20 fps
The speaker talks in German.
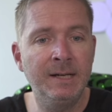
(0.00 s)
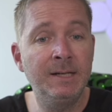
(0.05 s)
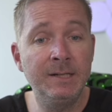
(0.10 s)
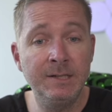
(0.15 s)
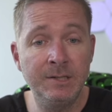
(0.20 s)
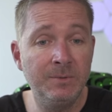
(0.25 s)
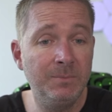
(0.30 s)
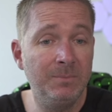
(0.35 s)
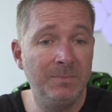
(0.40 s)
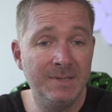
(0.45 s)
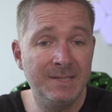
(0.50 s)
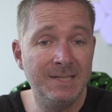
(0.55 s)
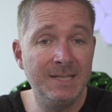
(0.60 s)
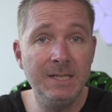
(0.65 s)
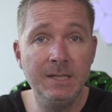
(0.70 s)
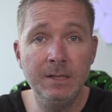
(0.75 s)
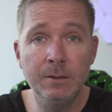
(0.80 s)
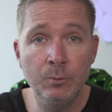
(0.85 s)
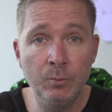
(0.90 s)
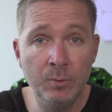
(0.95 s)
Ich ziehe
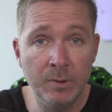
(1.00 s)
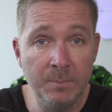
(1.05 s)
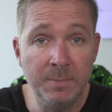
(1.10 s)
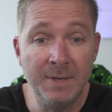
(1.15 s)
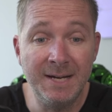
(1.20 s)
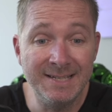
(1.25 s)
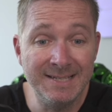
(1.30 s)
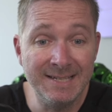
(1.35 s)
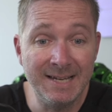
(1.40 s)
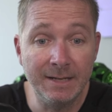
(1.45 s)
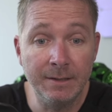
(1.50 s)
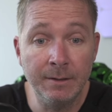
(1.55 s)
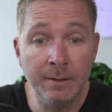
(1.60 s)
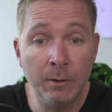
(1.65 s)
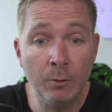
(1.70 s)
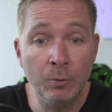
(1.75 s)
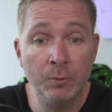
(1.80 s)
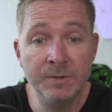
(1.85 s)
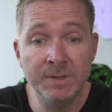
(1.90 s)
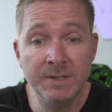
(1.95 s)
hier nur ein paar Sachen
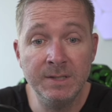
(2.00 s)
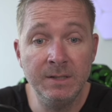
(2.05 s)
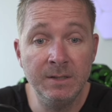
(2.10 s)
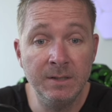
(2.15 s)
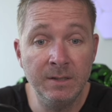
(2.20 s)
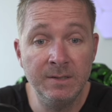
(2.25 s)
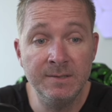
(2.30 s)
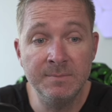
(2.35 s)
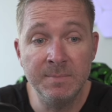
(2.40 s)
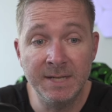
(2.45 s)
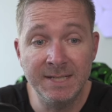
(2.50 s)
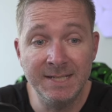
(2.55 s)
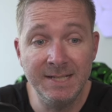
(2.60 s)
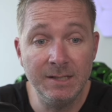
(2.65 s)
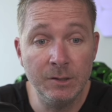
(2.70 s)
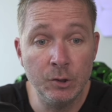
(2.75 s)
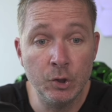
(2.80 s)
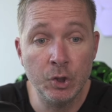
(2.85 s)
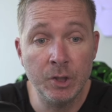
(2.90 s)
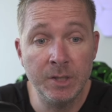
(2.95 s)
raus, die hier in diesem
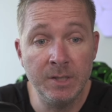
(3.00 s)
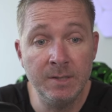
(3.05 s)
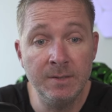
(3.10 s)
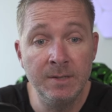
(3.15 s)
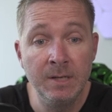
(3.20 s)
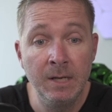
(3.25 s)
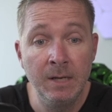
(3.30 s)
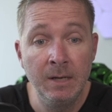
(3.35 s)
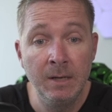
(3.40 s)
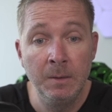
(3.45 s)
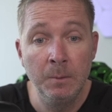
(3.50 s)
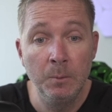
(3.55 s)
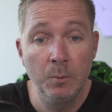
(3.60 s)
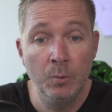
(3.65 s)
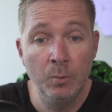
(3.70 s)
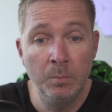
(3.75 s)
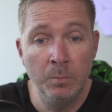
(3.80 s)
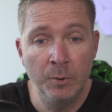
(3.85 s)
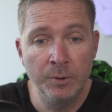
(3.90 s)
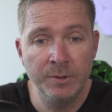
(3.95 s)
Artikel stehen,
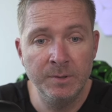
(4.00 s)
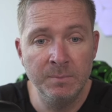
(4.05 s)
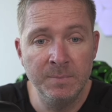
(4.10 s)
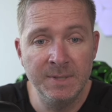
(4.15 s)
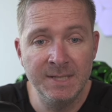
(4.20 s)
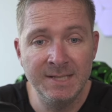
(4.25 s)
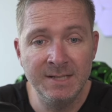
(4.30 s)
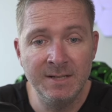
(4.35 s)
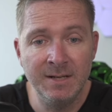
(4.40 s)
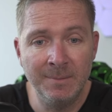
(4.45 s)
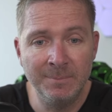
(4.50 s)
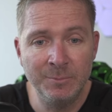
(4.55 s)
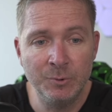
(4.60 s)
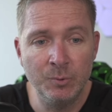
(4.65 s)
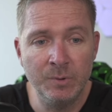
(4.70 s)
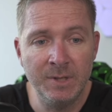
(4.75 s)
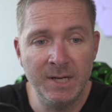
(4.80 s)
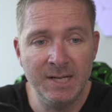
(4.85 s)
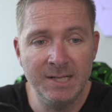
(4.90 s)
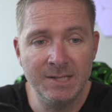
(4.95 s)
um euch ein bisschen
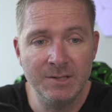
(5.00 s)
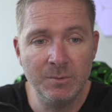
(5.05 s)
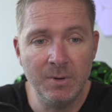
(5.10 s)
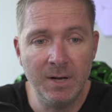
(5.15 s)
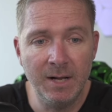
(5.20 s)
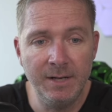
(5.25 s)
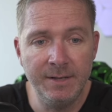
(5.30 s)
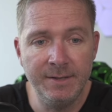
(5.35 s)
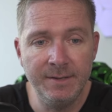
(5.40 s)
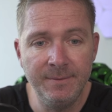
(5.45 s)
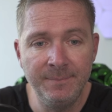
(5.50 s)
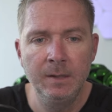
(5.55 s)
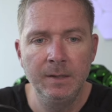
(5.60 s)
up-to-date zu halten.